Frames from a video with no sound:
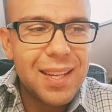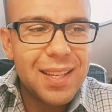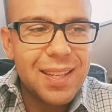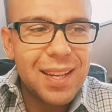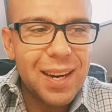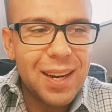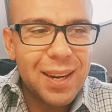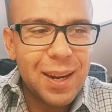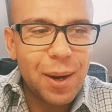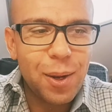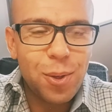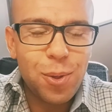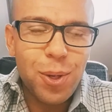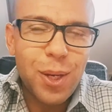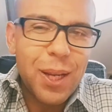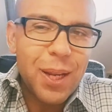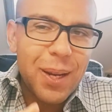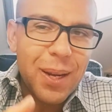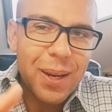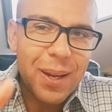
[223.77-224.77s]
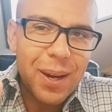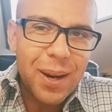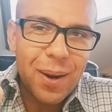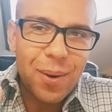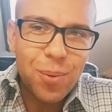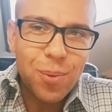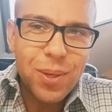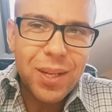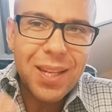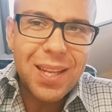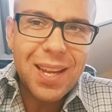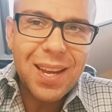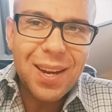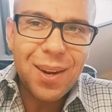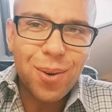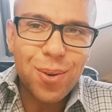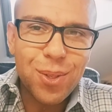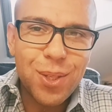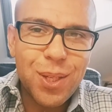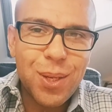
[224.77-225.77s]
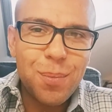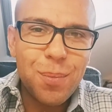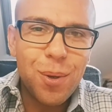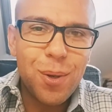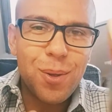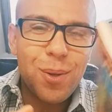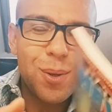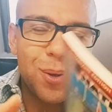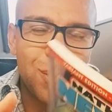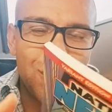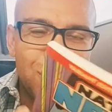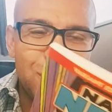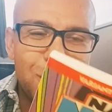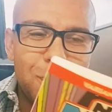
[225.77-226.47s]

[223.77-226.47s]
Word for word: della cartolina, che era un'idea così molto,